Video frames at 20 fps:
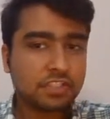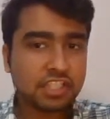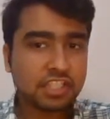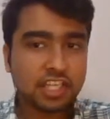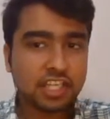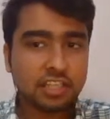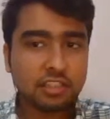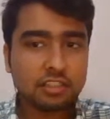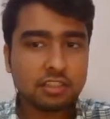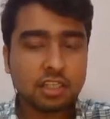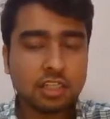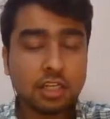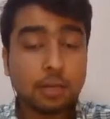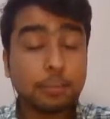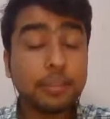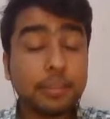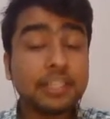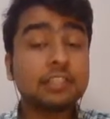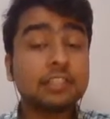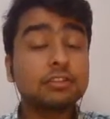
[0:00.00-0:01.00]
ठीक है
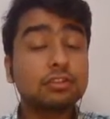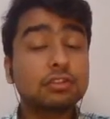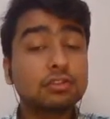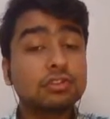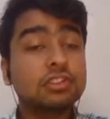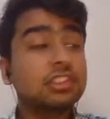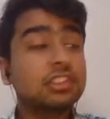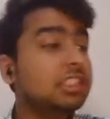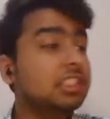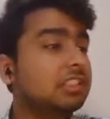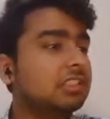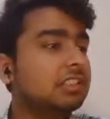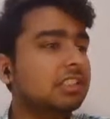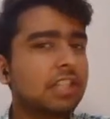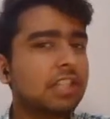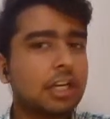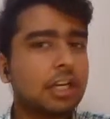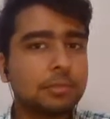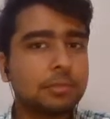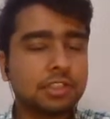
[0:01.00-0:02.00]
बेटा रोज तीन से
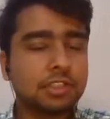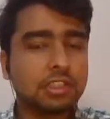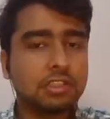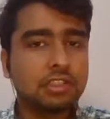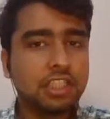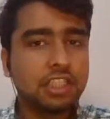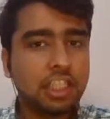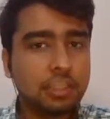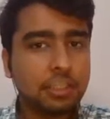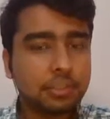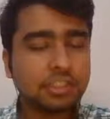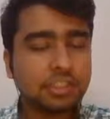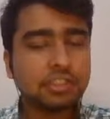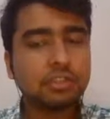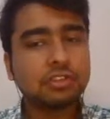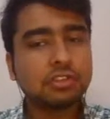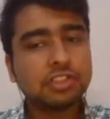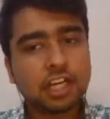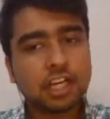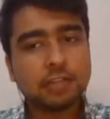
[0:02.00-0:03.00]
चार बजे तीन बजे
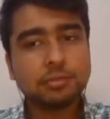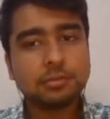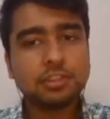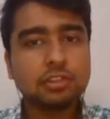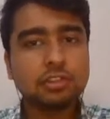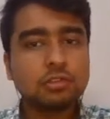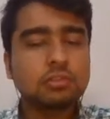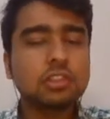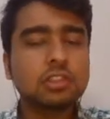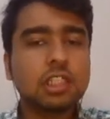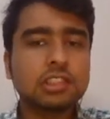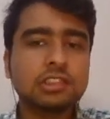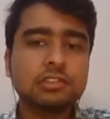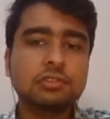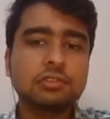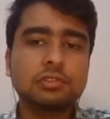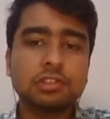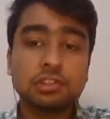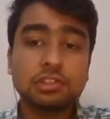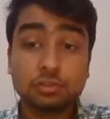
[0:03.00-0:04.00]
और चार बजे दो
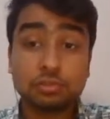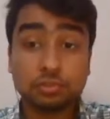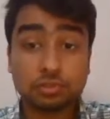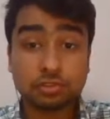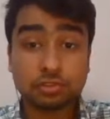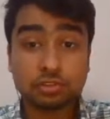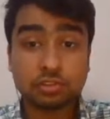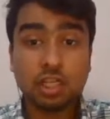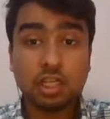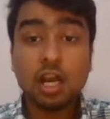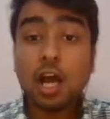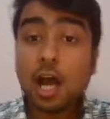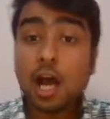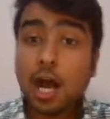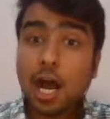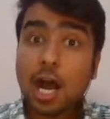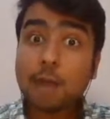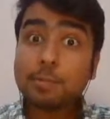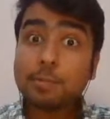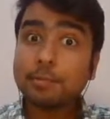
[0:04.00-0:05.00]
क्लासेस होंगी रोज
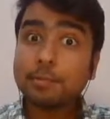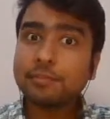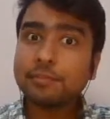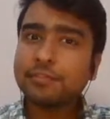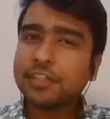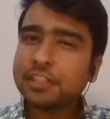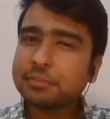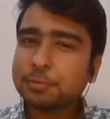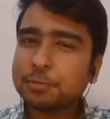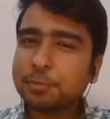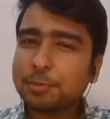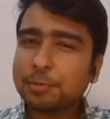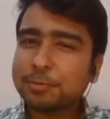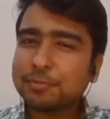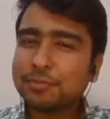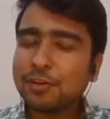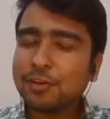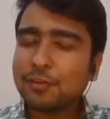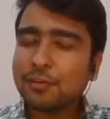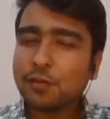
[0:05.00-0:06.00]
आप हमें फेसबुक पे
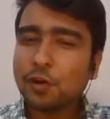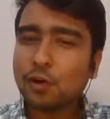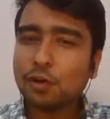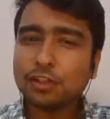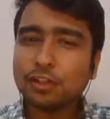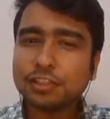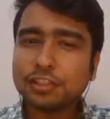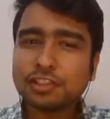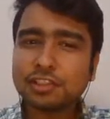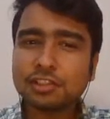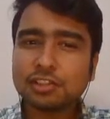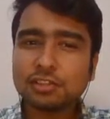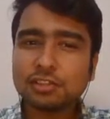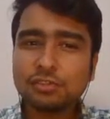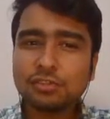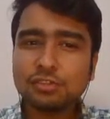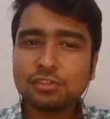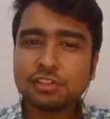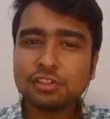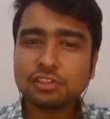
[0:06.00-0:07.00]
भी फॉलो कर सकते
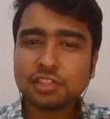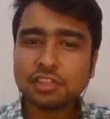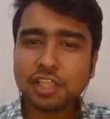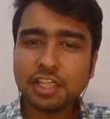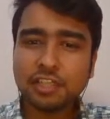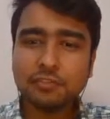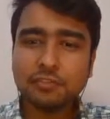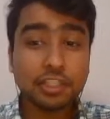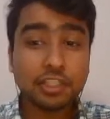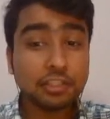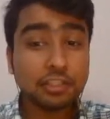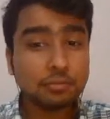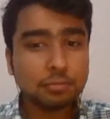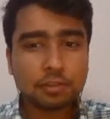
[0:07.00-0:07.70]
हो राइट वेरी